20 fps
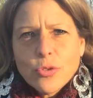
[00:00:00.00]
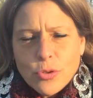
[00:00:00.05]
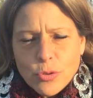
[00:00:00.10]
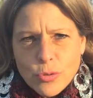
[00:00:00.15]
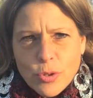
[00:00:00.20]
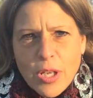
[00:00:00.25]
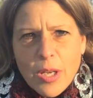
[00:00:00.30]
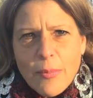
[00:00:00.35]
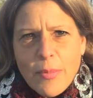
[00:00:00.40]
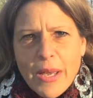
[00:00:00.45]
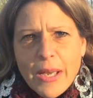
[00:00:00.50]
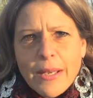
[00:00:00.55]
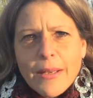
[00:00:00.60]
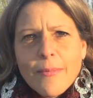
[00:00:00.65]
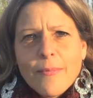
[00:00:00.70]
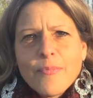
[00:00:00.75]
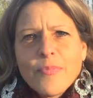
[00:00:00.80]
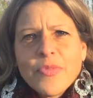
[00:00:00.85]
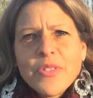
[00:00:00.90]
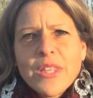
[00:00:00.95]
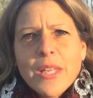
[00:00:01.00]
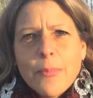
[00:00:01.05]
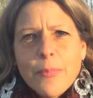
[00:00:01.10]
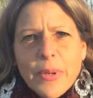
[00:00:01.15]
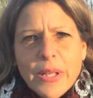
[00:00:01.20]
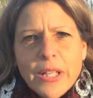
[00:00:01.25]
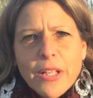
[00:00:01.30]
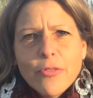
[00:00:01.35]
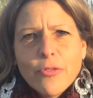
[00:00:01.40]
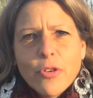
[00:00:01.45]
du Québec des
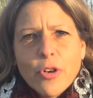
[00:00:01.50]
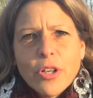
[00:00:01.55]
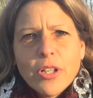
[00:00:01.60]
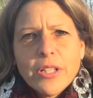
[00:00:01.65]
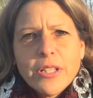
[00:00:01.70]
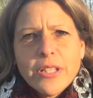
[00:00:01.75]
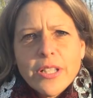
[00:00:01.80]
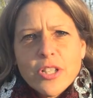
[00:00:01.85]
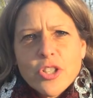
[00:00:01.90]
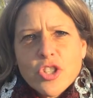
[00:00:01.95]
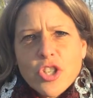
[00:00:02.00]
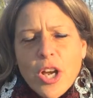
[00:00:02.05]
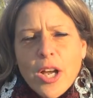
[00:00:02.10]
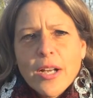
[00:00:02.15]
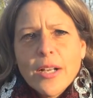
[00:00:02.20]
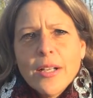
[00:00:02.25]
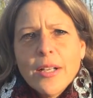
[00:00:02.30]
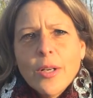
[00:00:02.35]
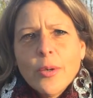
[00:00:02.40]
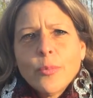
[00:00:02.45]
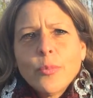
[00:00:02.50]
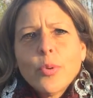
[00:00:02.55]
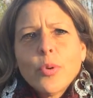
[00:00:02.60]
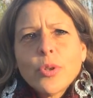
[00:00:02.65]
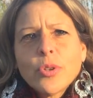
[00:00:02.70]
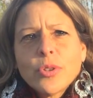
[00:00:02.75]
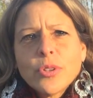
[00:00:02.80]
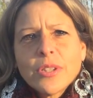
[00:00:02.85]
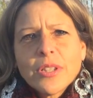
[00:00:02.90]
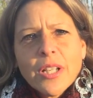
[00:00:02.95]
bénévoles, des gens,
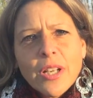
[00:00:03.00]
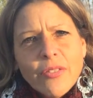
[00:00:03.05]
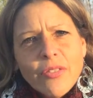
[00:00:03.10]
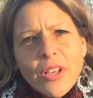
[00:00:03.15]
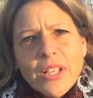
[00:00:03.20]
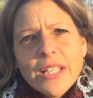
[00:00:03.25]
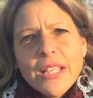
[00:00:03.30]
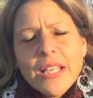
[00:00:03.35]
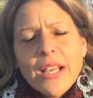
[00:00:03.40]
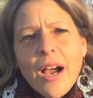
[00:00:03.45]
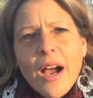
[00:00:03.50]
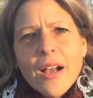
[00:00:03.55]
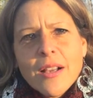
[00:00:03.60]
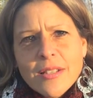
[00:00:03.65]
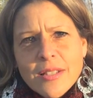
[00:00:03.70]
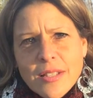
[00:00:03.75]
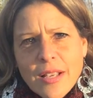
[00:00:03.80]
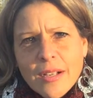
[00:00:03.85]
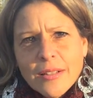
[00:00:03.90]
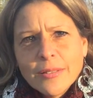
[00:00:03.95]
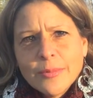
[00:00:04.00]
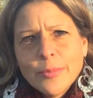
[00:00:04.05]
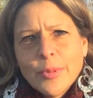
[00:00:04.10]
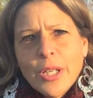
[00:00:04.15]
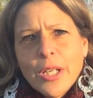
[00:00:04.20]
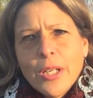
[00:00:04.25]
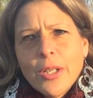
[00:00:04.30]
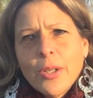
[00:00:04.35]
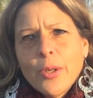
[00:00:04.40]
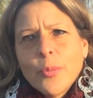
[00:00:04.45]
pour travailler ensemble,
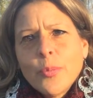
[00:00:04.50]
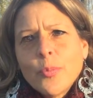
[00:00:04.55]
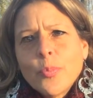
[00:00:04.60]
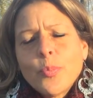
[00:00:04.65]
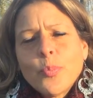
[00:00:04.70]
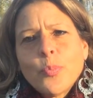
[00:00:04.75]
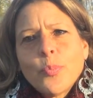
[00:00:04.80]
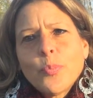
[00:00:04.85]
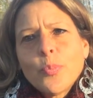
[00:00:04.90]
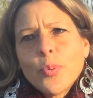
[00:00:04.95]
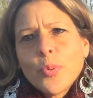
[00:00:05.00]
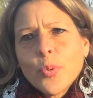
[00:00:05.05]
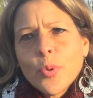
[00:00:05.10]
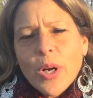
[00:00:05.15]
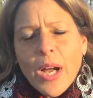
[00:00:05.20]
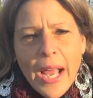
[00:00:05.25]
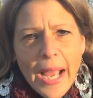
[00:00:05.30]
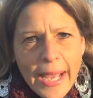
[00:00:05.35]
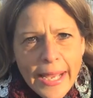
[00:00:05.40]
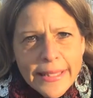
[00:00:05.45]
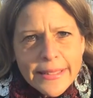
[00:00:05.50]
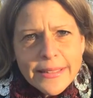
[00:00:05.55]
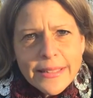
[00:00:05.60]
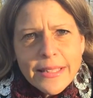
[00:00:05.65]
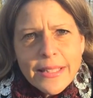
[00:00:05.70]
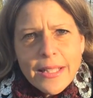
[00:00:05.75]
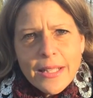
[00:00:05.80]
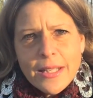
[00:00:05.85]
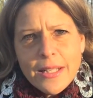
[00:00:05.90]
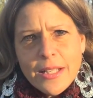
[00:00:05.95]
pour
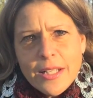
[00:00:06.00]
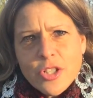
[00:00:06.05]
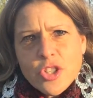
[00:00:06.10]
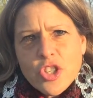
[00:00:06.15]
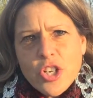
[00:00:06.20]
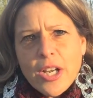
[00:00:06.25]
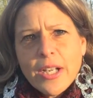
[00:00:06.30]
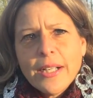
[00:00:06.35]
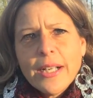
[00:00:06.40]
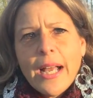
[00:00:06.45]
aider les gens